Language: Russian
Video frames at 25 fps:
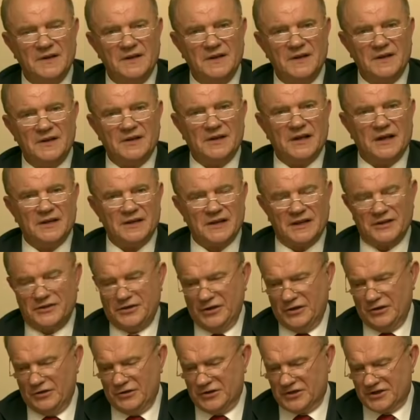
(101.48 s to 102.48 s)
Я
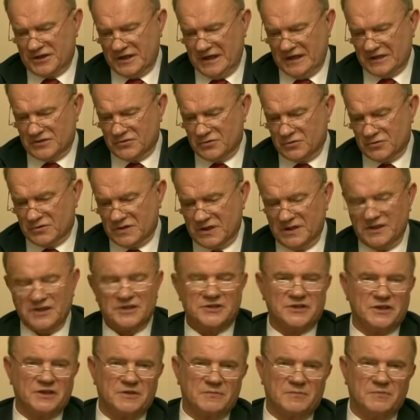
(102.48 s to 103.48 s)
надеюсь, сейчас
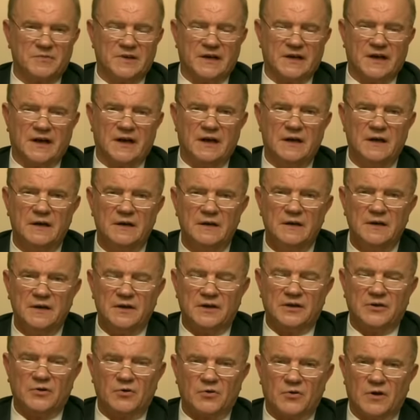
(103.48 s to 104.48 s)
услышат меня
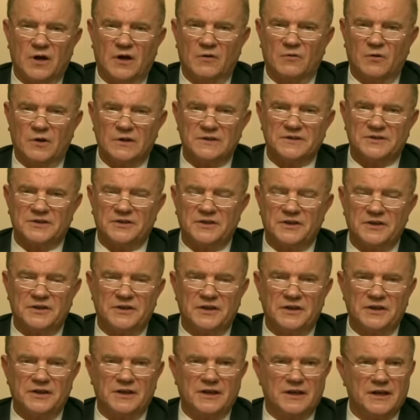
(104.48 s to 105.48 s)
и руководство
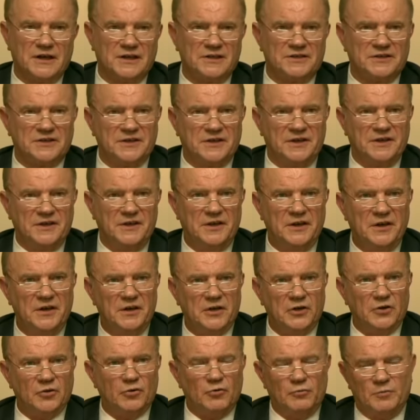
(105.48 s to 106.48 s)
«Единой России»
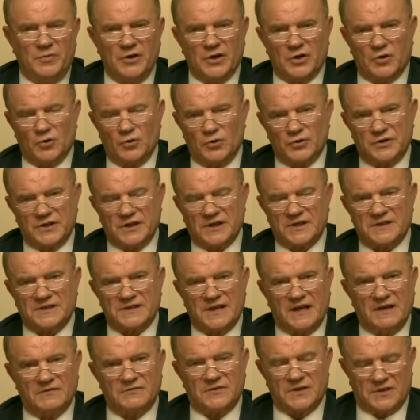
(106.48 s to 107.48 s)
и уберут их с
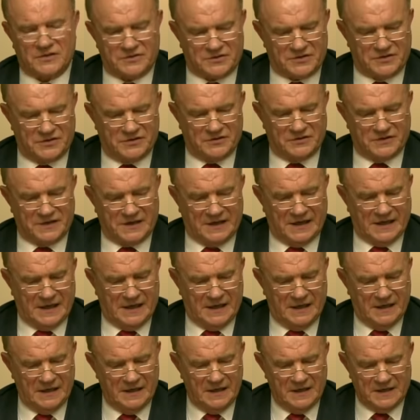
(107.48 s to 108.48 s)
завтрашнего
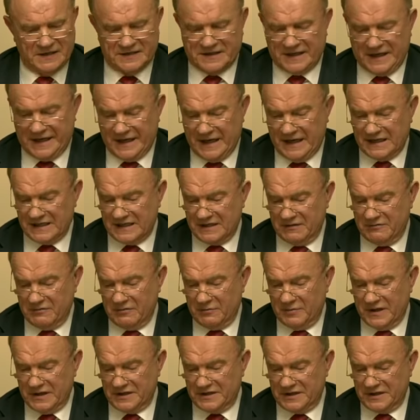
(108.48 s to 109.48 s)
дня с грязными
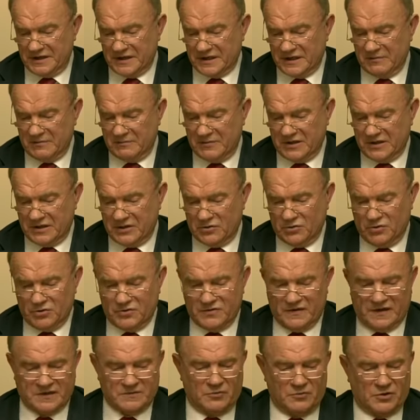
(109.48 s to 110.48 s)
ботинками,
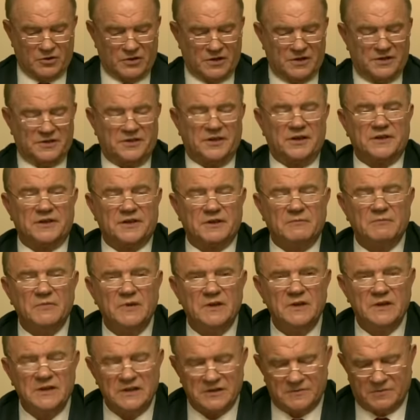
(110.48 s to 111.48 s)
дадут возможность детям
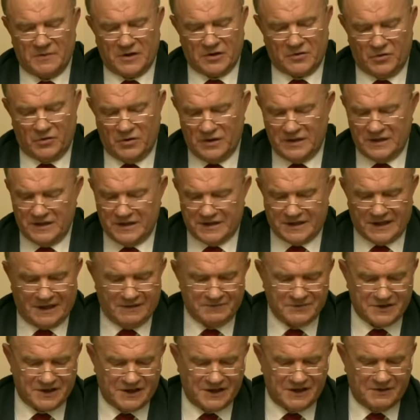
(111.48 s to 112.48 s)
спокойно
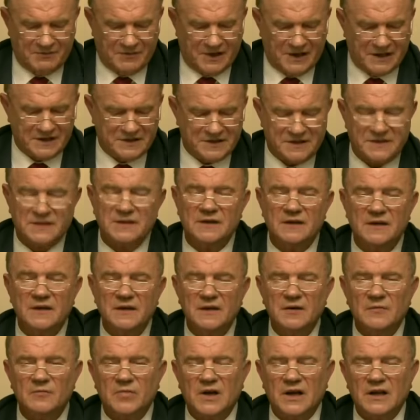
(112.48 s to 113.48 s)
там заниматься.
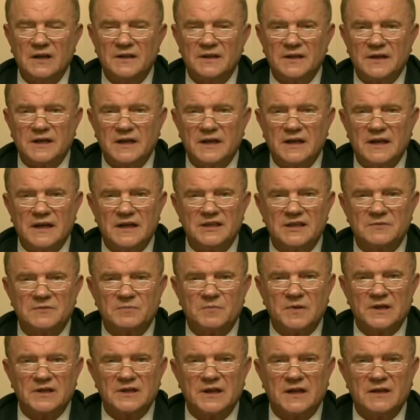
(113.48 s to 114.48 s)
Павел Николаевич,
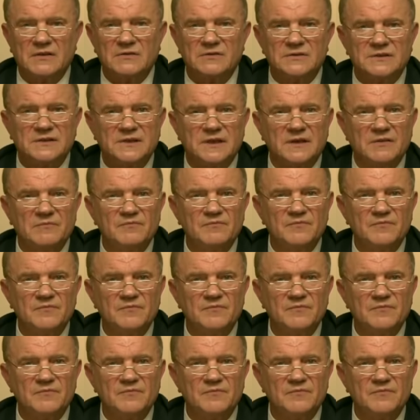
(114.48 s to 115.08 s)
пожалуйста.